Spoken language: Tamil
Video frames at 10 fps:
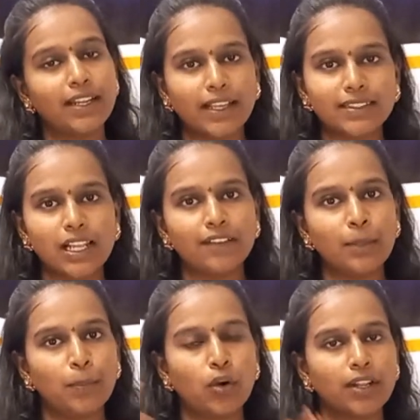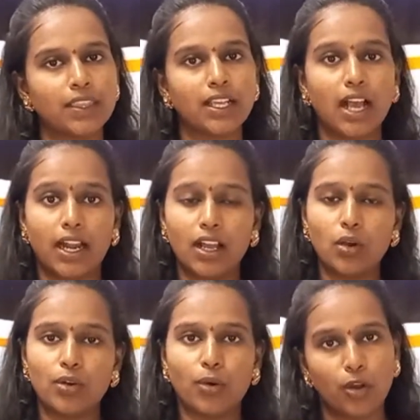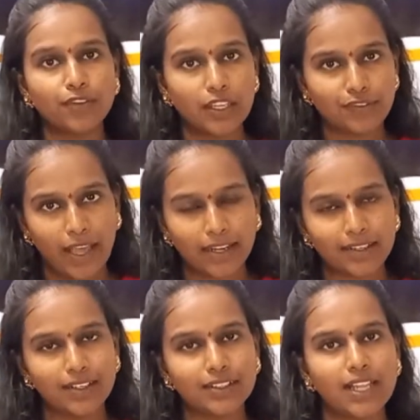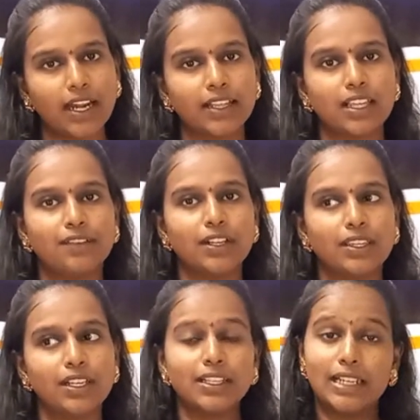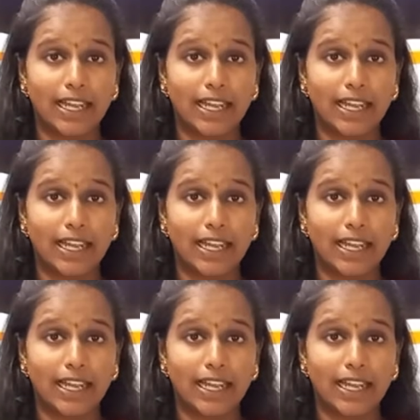நெக்ஸ்ட் லெவல் போகிறதுக்கான ஒரு ஒன் ஆஃப் த ஃபேக்டர்ஸ் தானே தவிர்த்து அது